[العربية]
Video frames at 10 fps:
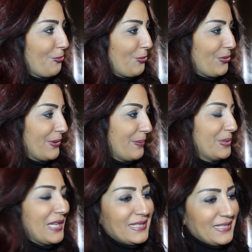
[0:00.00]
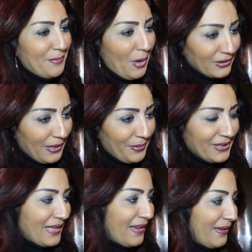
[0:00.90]
وبتأدي المقتل
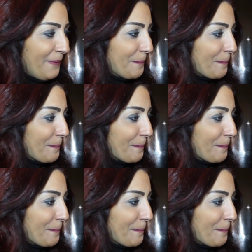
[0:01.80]
بنتها